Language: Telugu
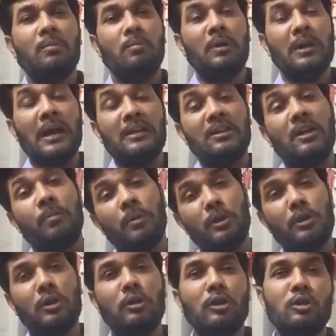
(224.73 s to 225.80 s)
మీ రాజకీయ
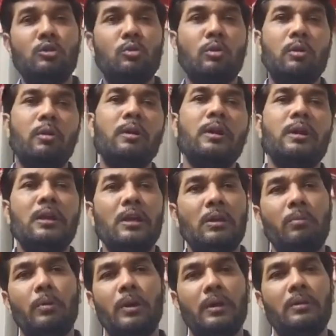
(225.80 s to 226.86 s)
ప్రత్యర్థులకు ఇచ్చుకుంటామని
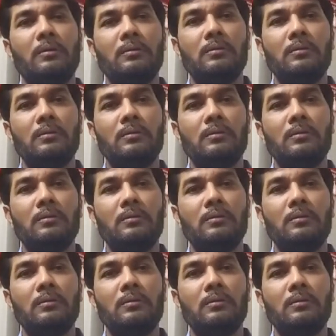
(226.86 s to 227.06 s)
వెళ్ళిపోయారు